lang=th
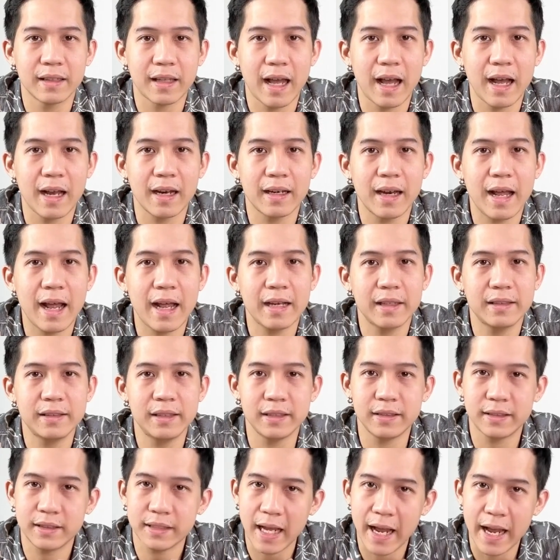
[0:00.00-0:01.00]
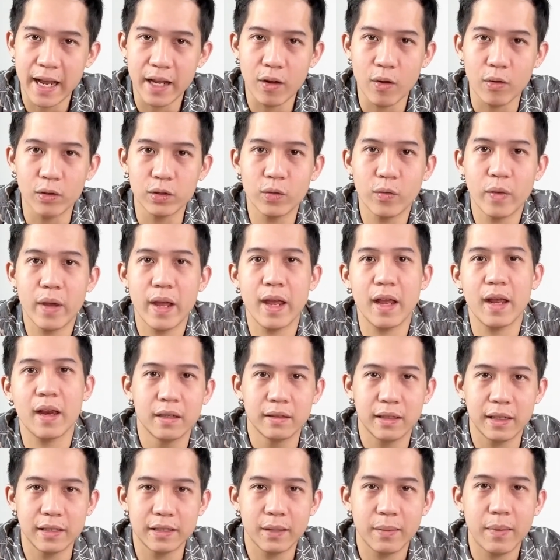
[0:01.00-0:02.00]
ทางด้านจิตใจของตัวเอง
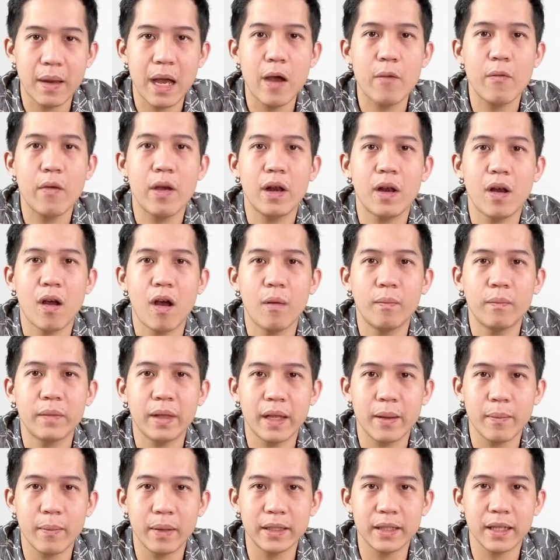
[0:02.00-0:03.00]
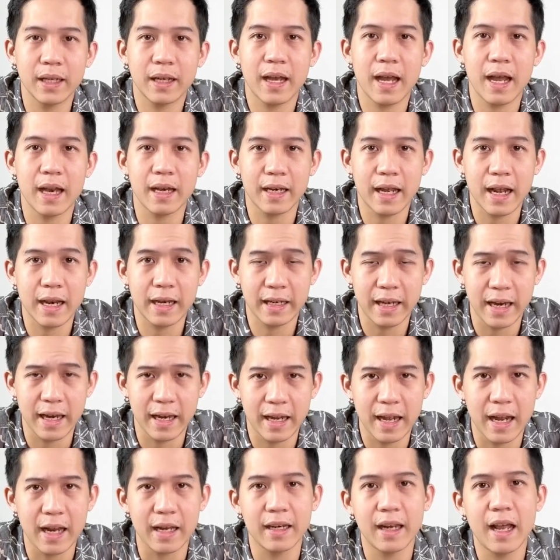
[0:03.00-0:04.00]
ในสภาพแวดล้อมในบรรยากาศการแข่
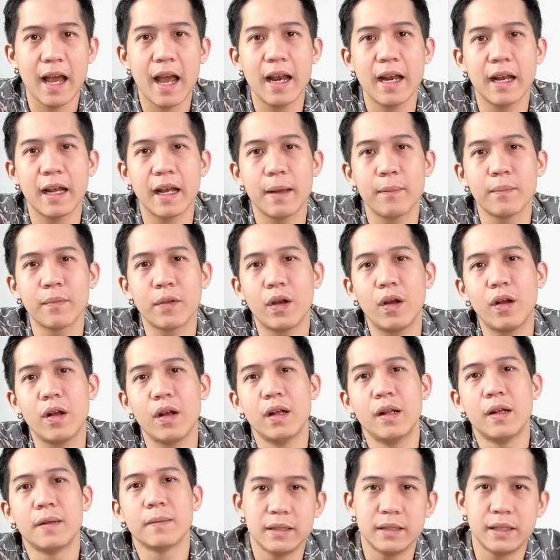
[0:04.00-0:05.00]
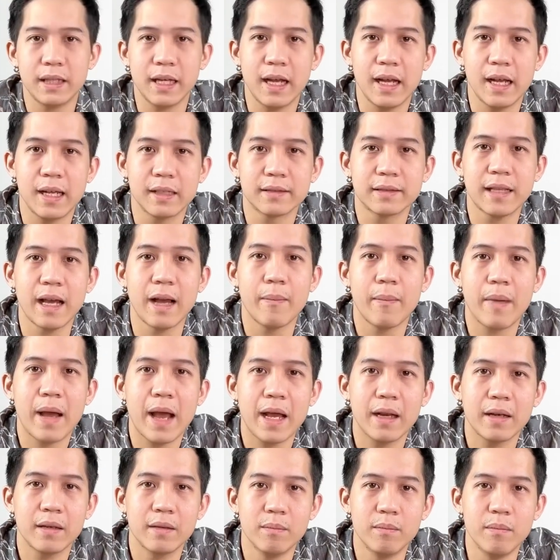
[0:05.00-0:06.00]
งขันได้นะครับ ก็จะสา
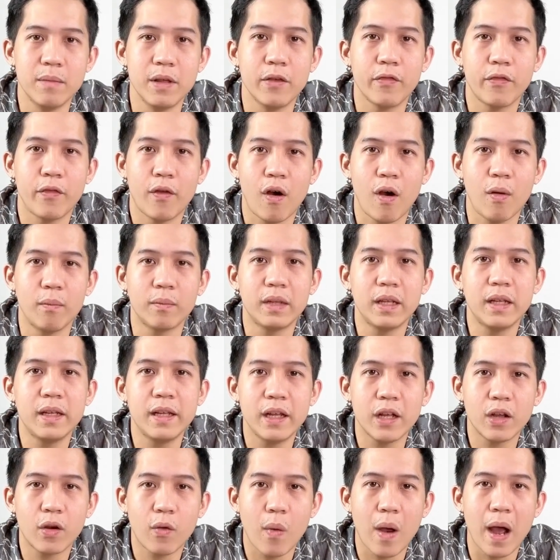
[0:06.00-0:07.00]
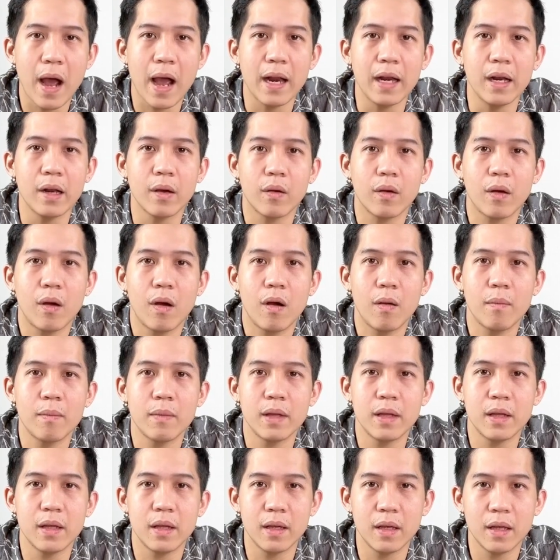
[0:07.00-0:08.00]
มารถมีฟอร์มที่ดีกว่า แล้วก็
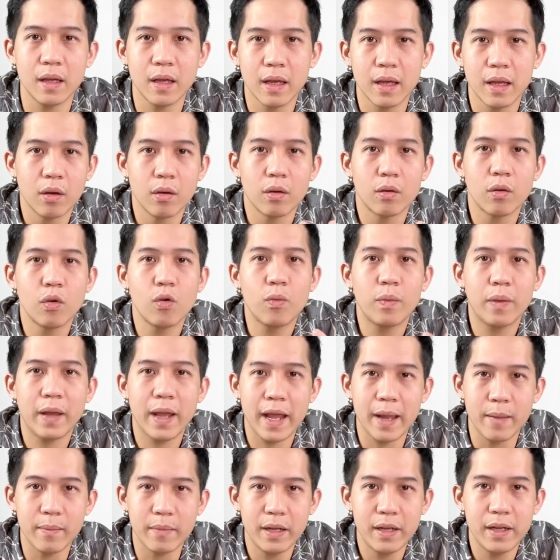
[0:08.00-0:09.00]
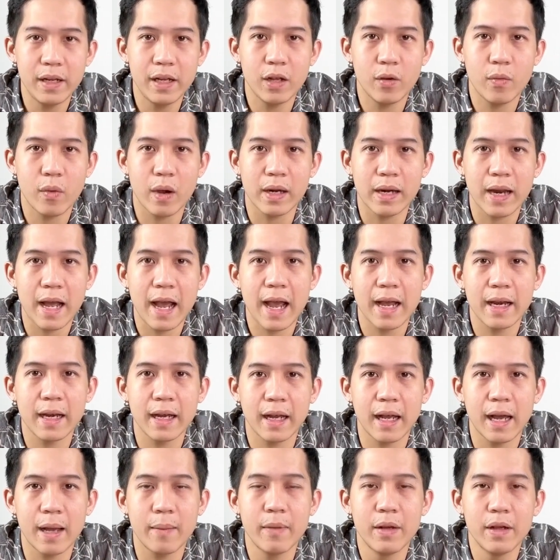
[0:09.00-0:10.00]
มีรูปเกมที่ดีกว่าได้
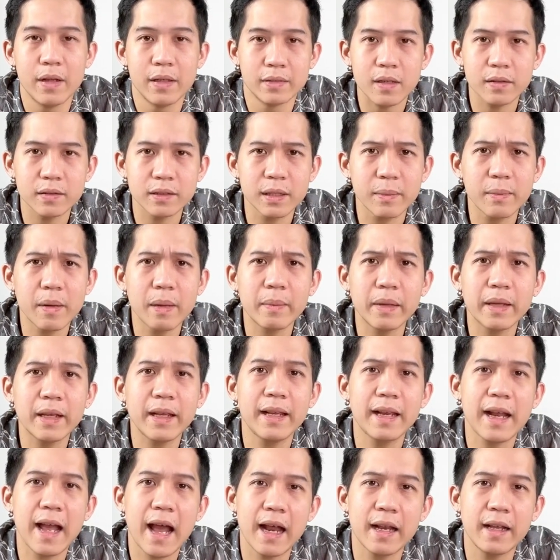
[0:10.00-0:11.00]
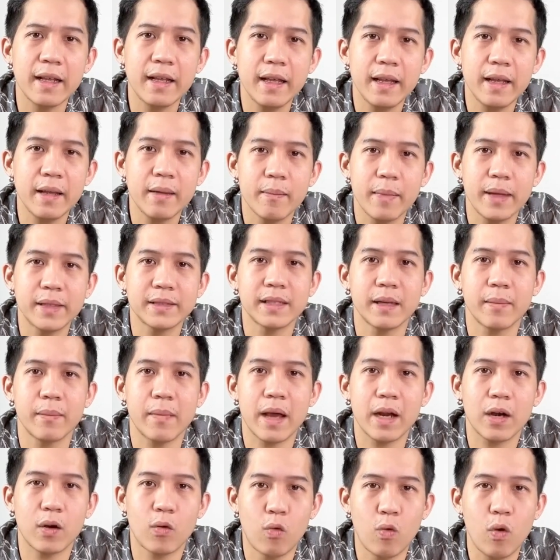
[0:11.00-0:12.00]
นะครับสำหรับนักกีฬาที่ไม่สา
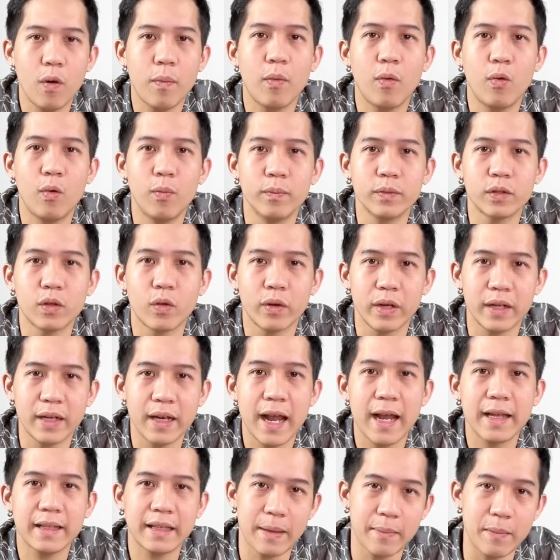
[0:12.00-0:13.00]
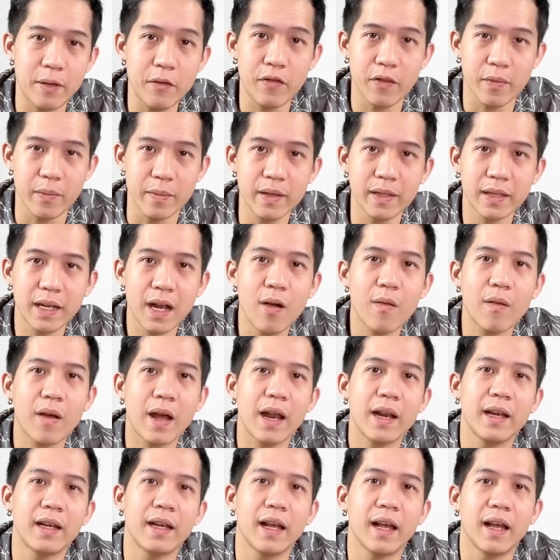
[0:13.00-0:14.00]
มารถควบคุมตรงนี้ได้ แต่มีฝีมือเท่า
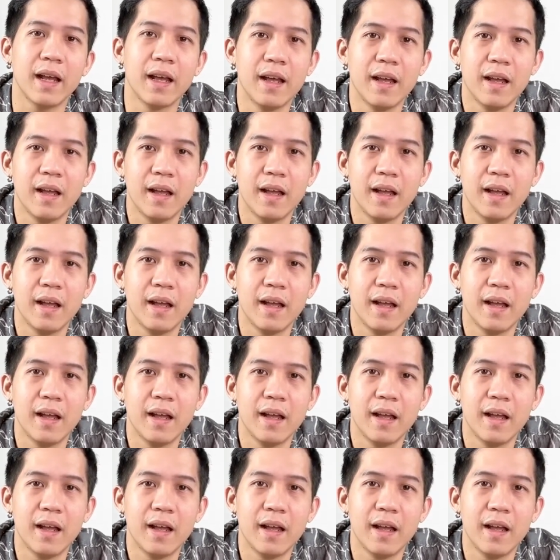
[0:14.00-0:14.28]
กันเนี่ย